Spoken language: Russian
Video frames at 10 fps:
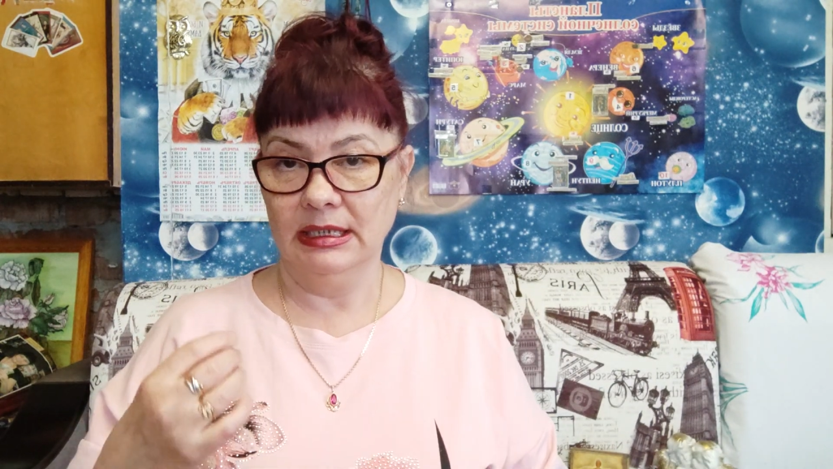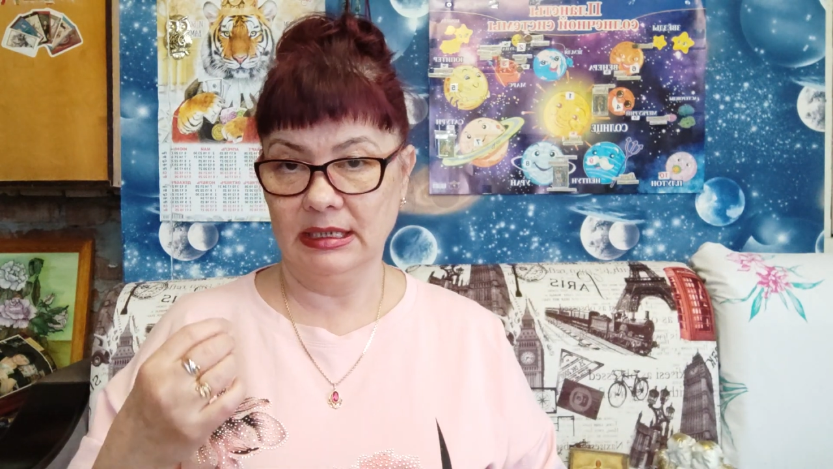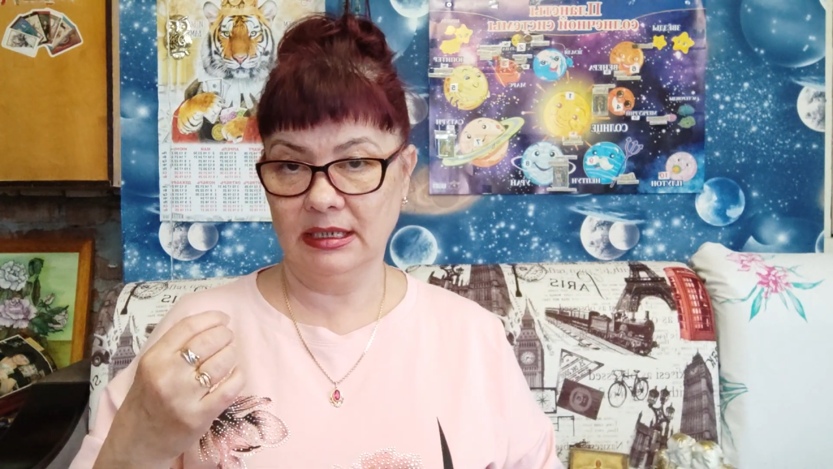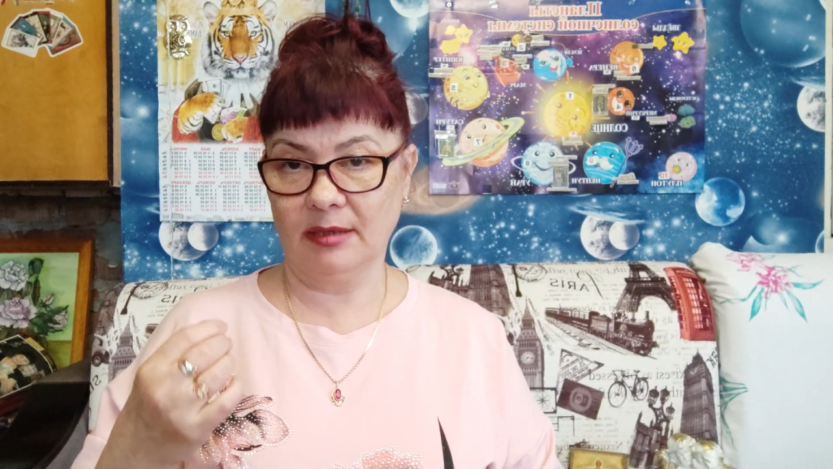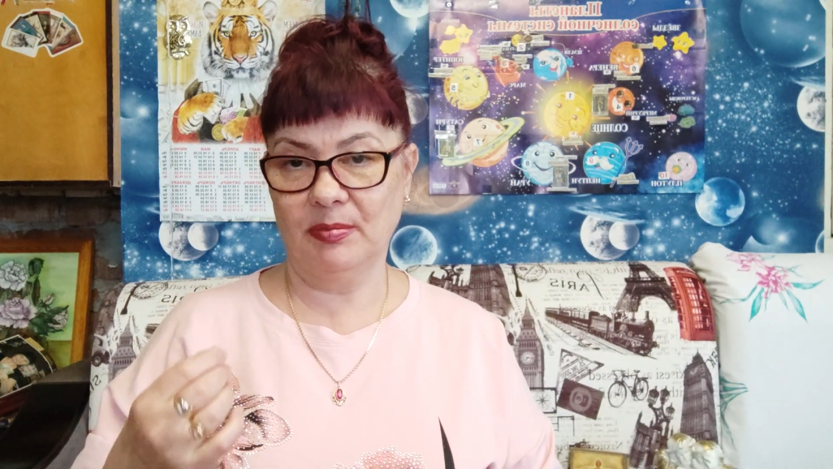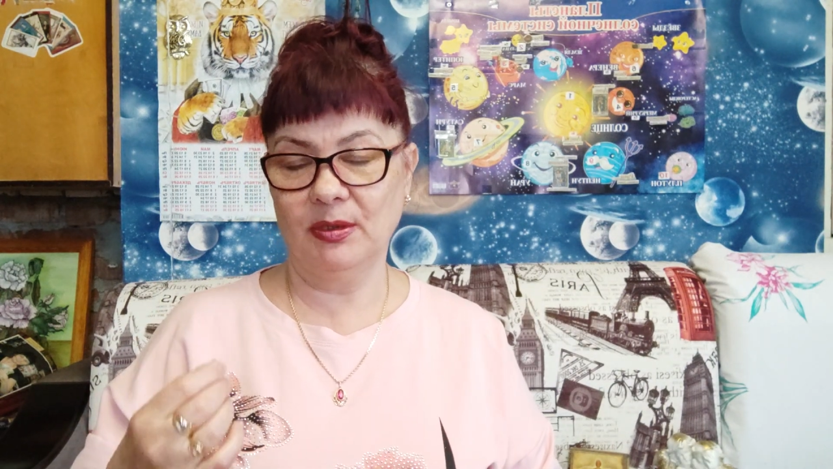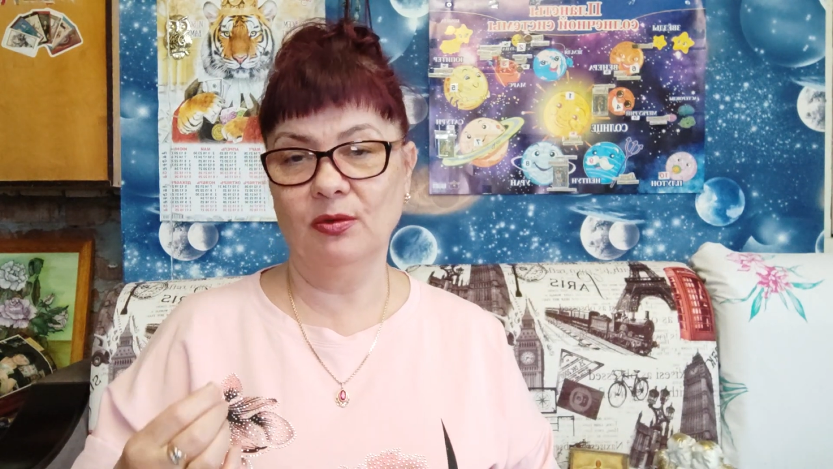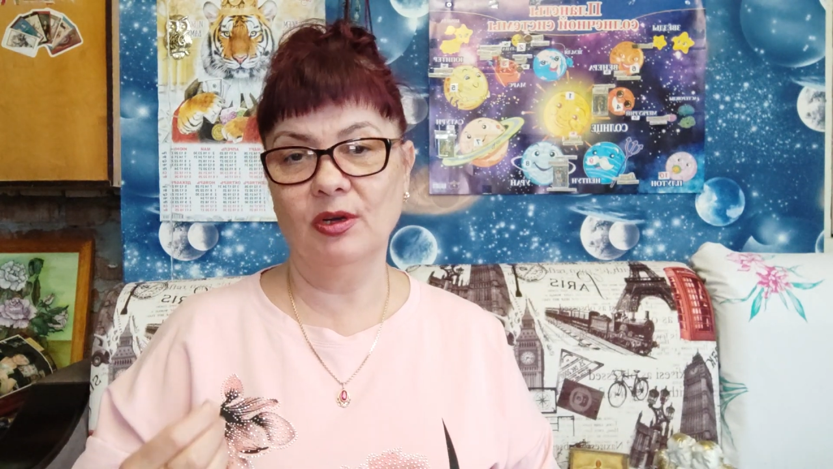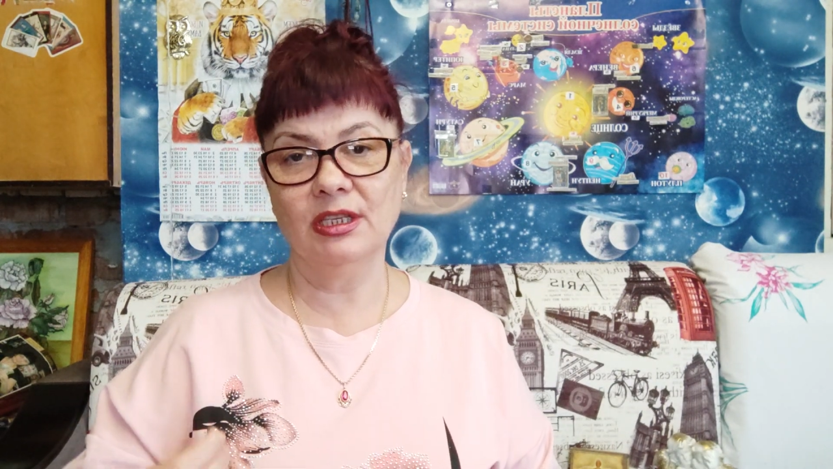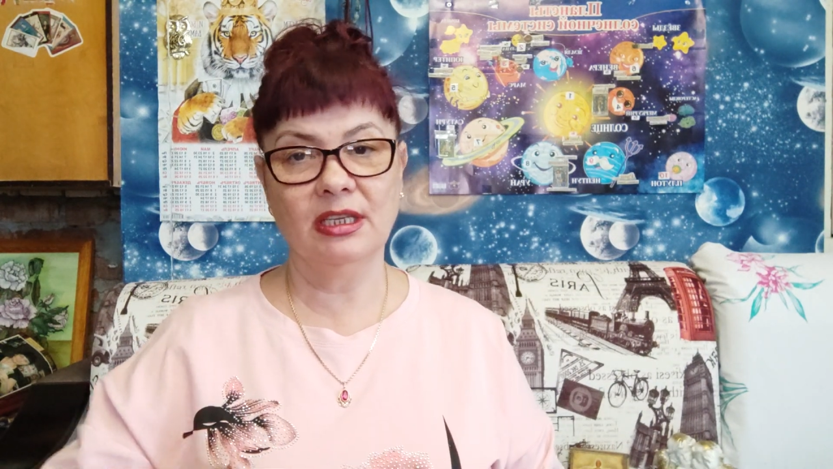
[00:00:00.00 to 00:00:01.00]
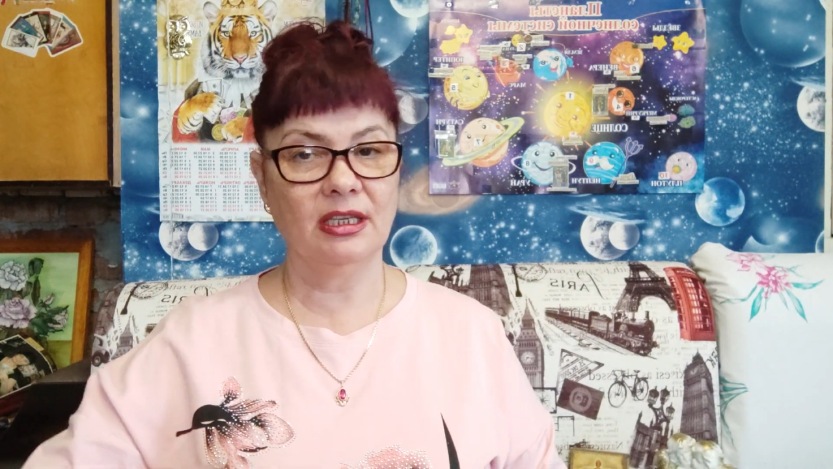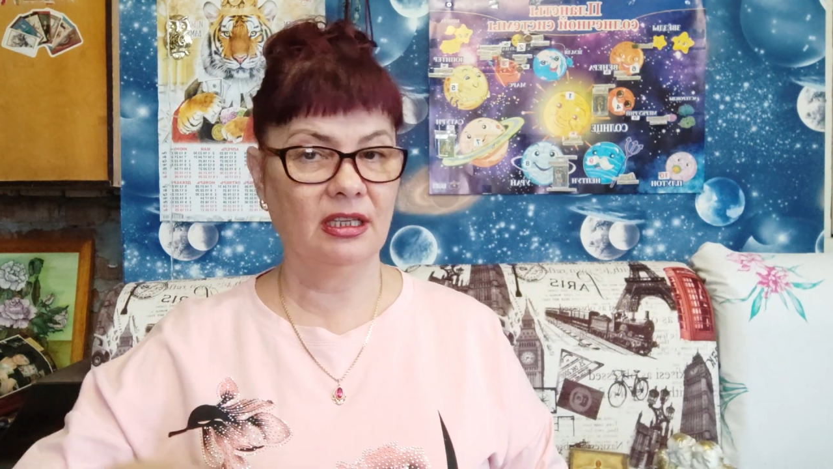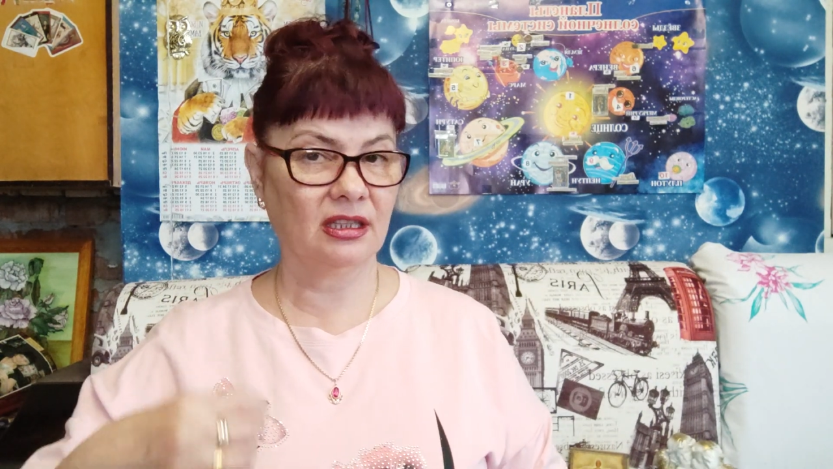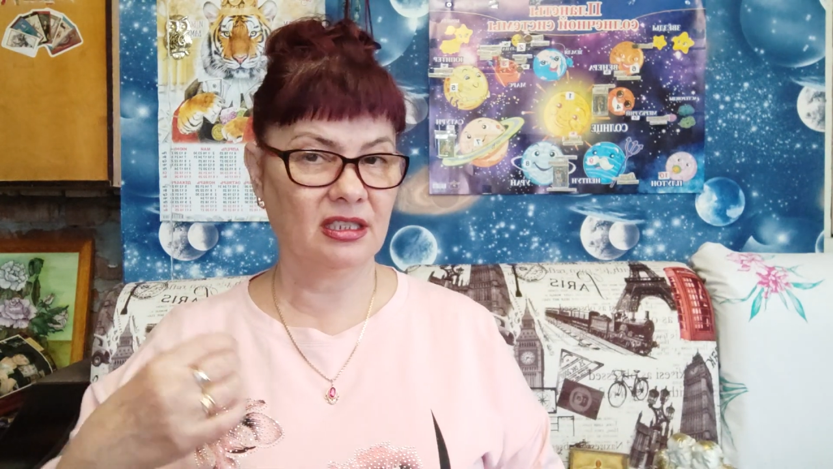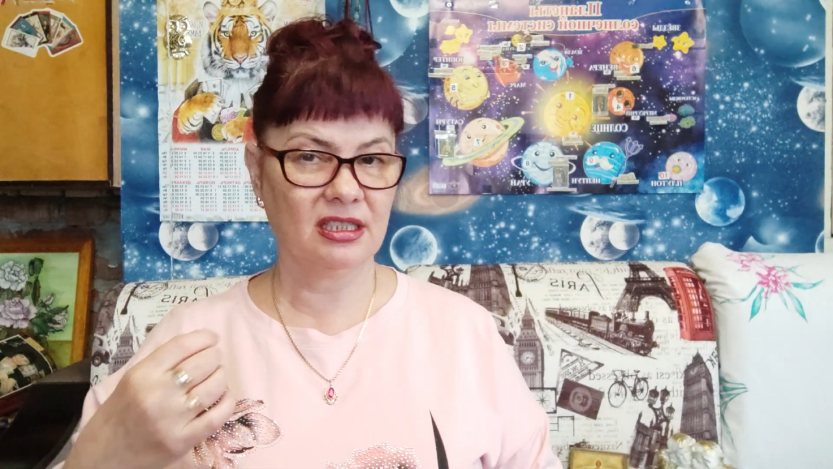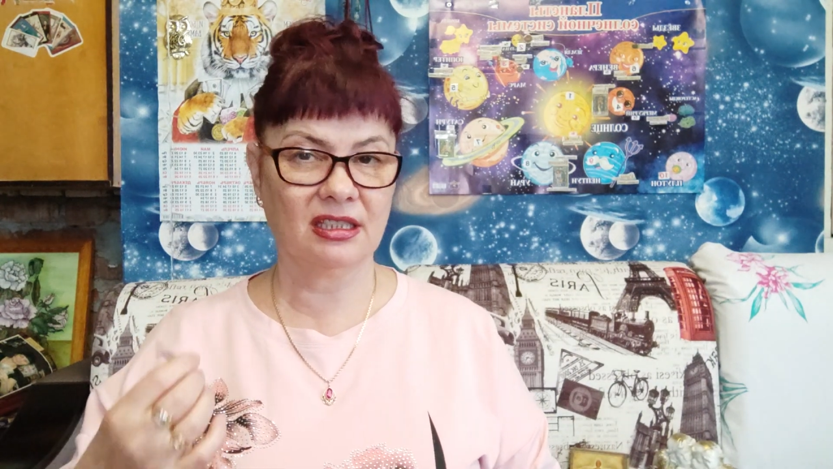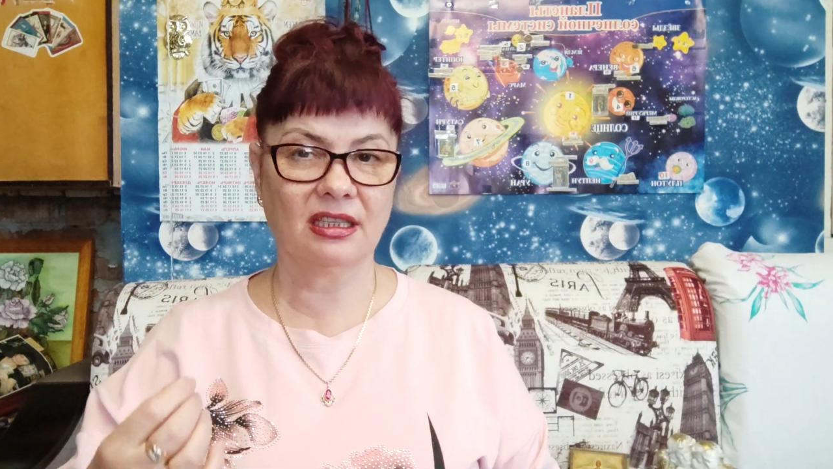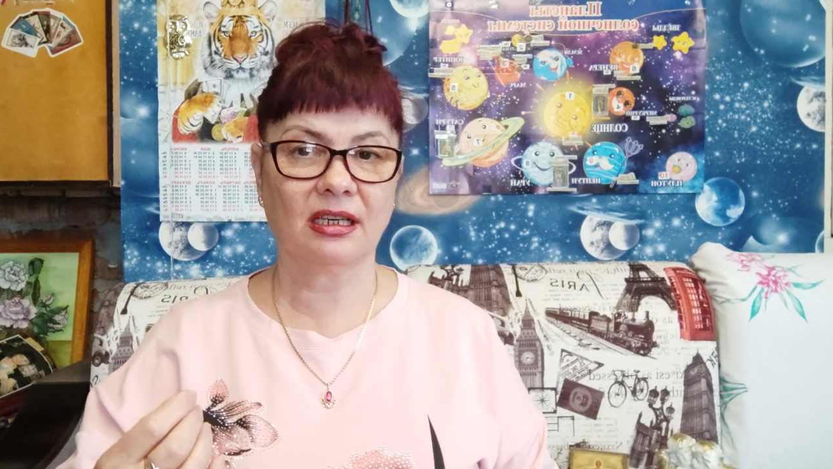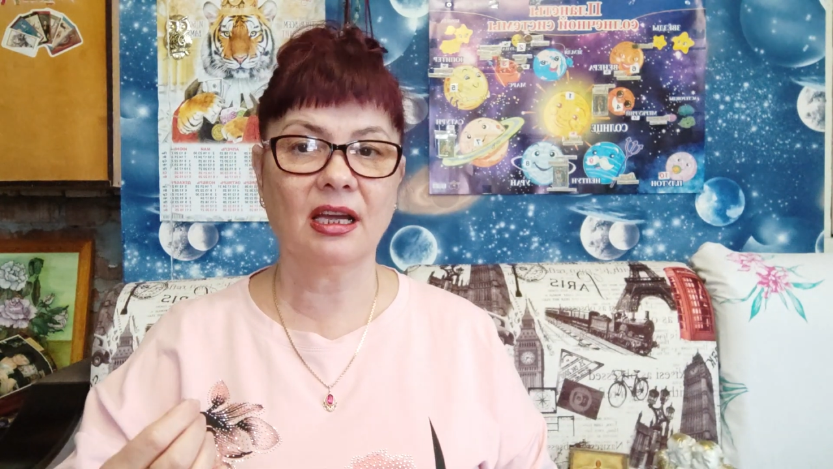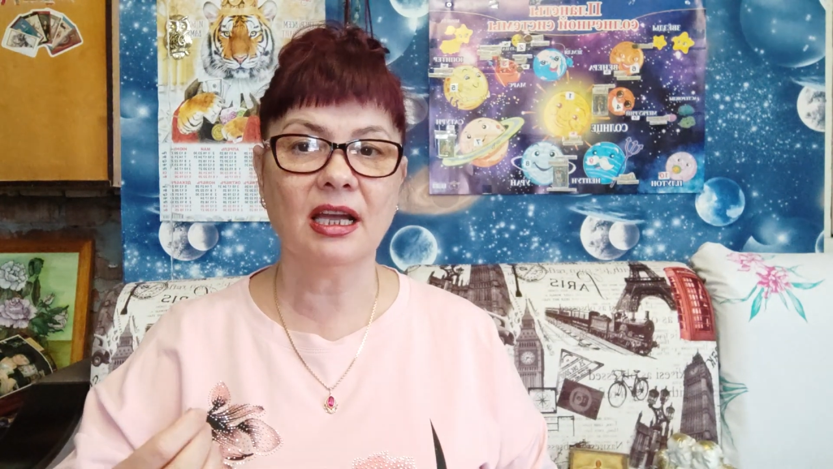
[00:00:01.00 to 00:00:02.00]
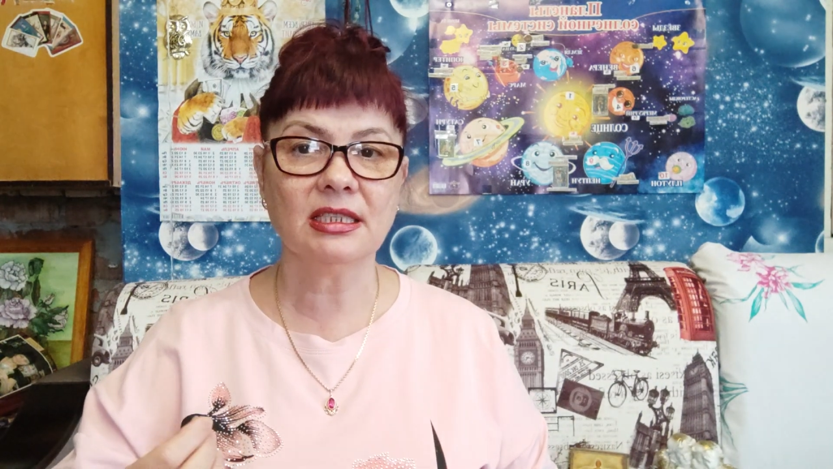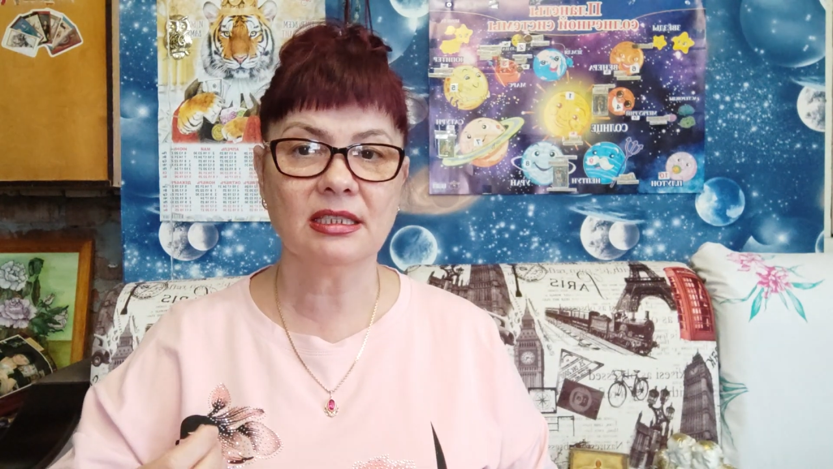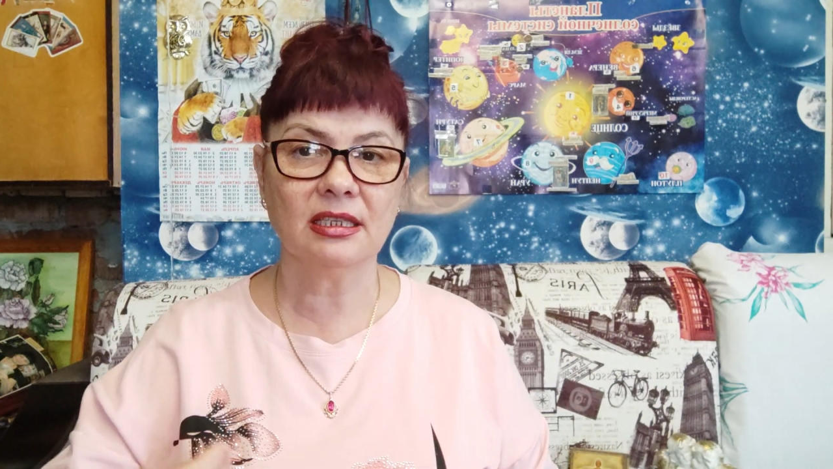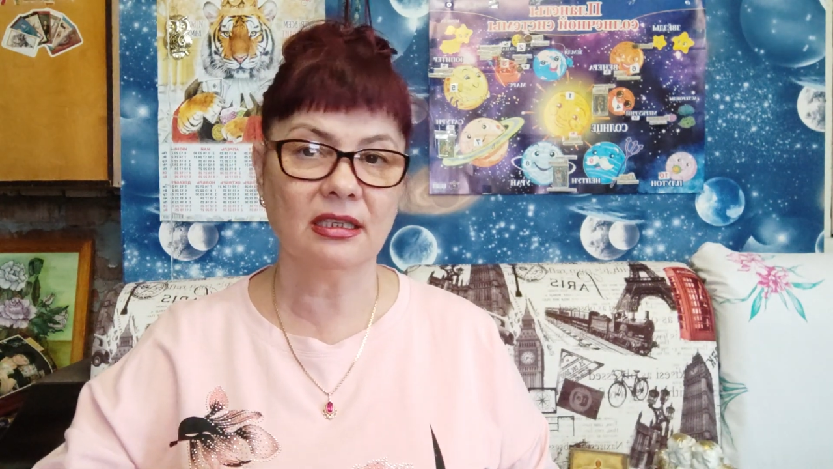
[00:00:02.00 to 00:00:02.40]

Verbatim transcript: Скорпионе это страсть,